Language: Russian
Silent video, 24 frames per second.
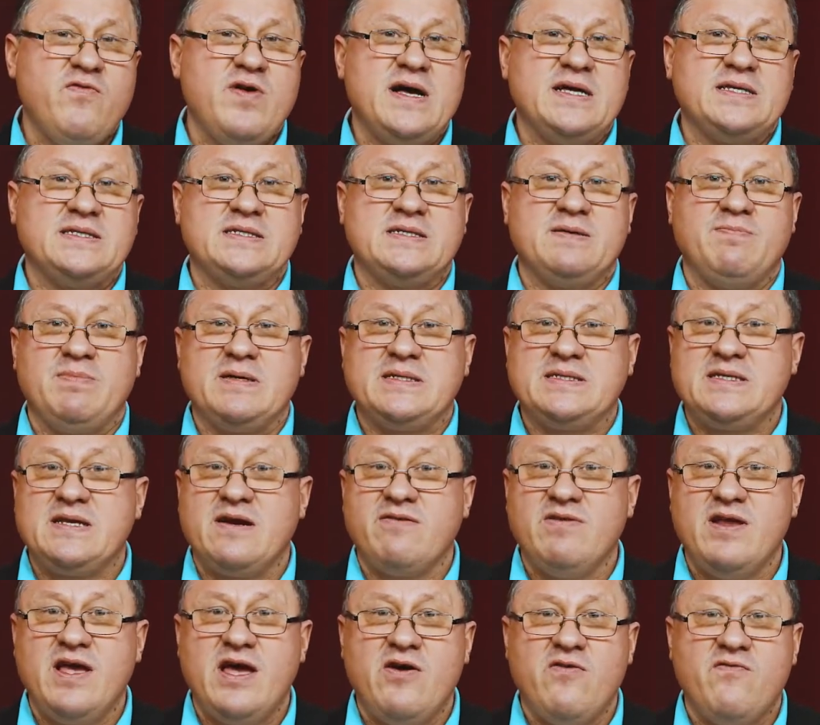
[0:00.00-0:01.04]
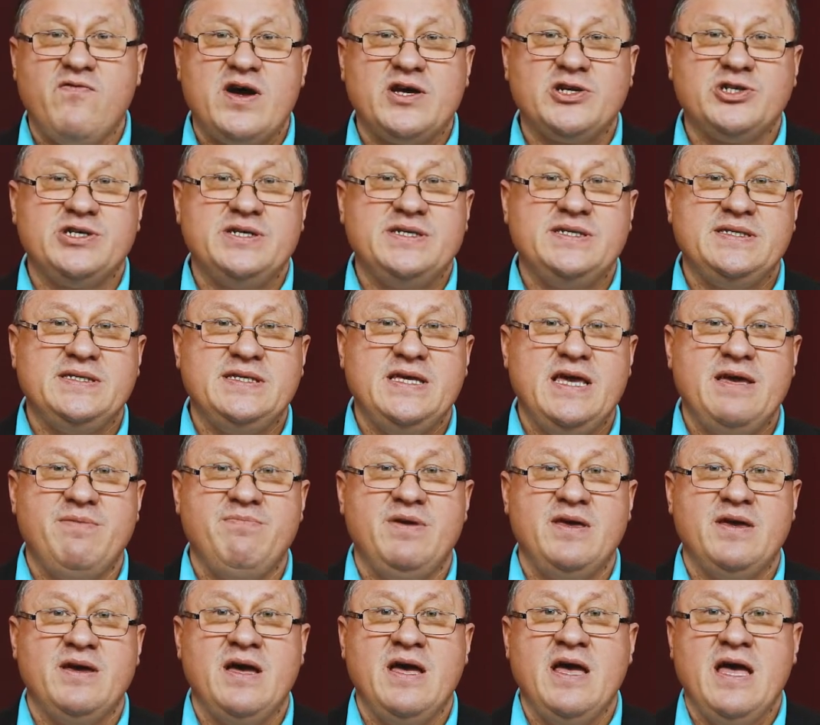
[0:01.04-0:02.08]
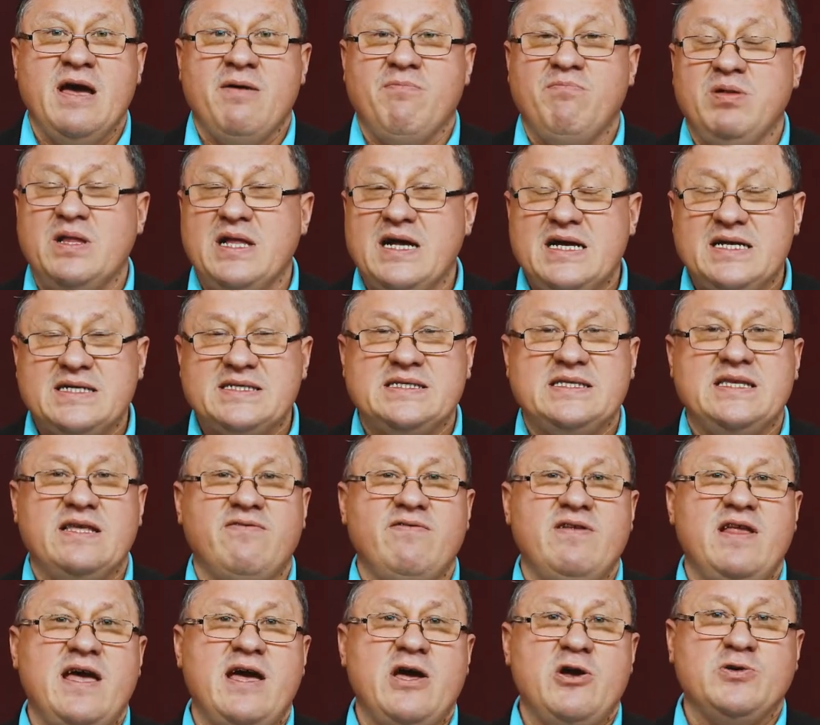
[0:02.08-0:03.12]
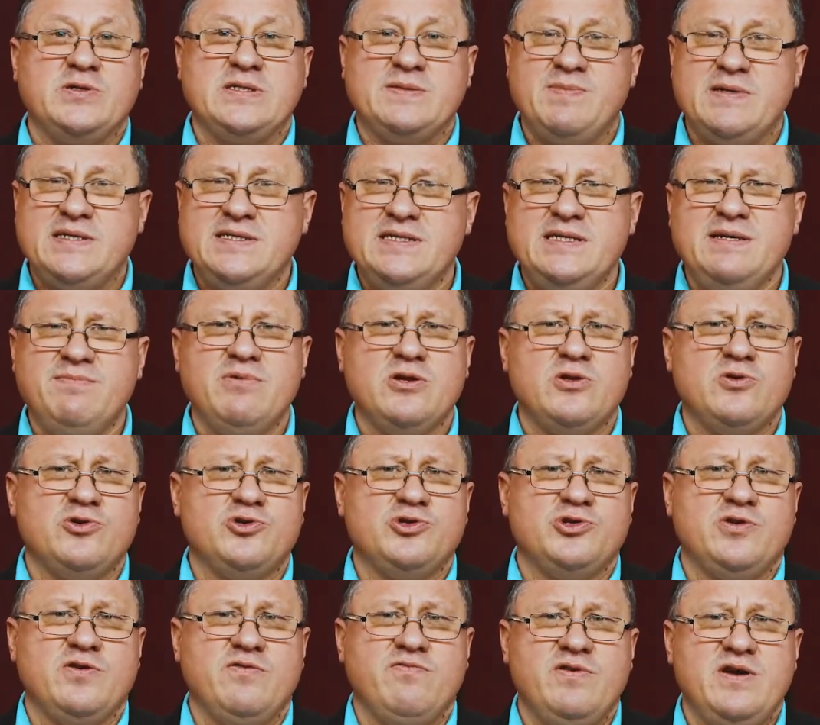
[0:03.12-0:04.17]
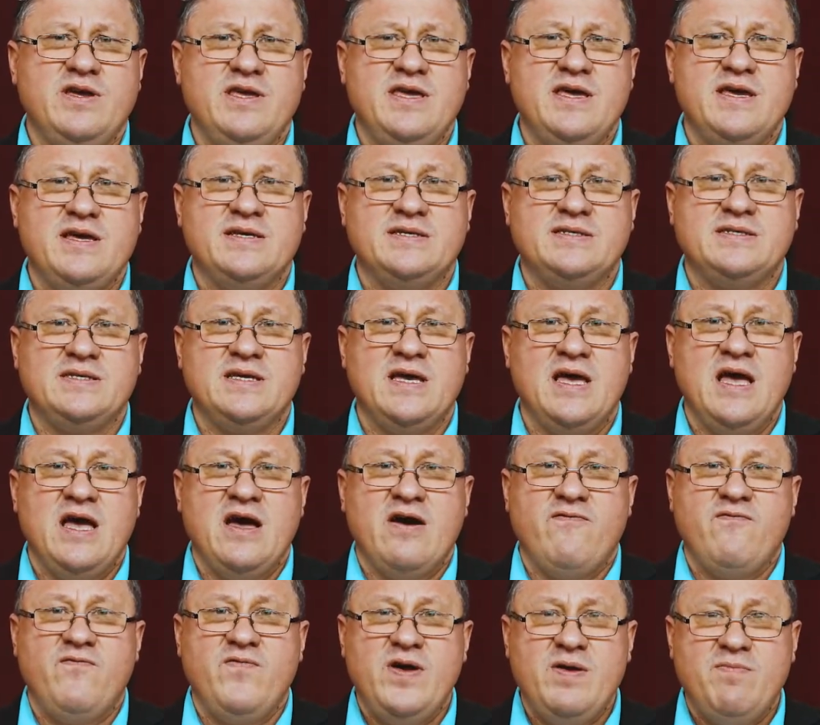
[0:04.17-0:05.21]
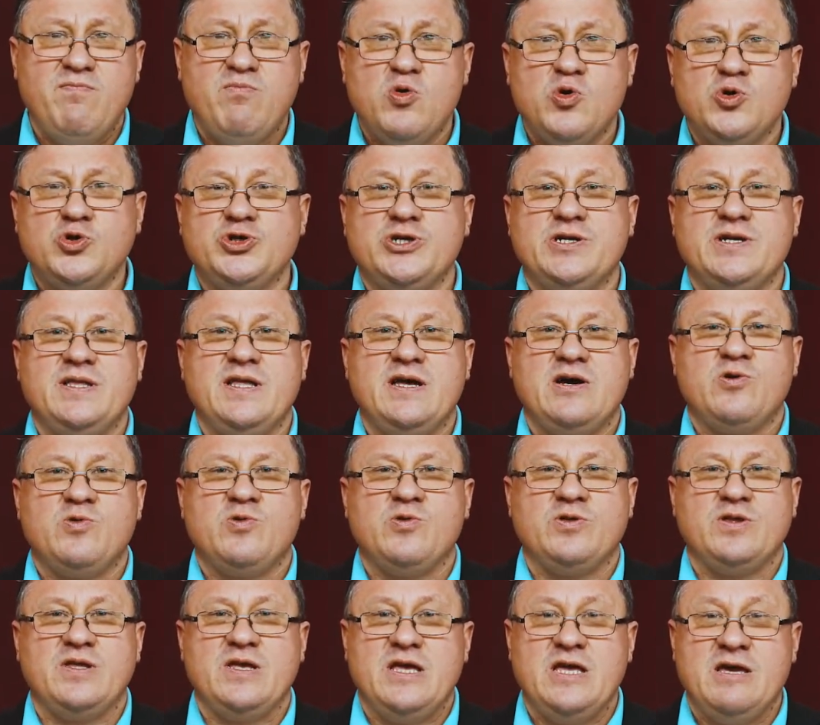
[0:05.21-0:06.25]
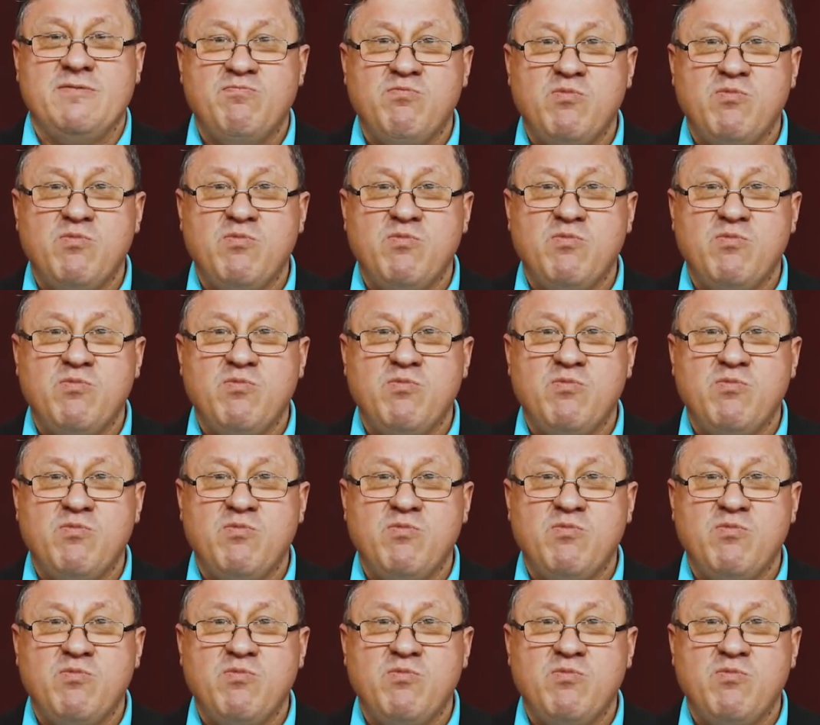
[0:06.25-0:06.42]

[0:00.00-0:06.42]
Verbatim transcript: вас, поздравляю ваши семьи, благословляю. Спасибо то, что вы есть. Вы Божий народ, и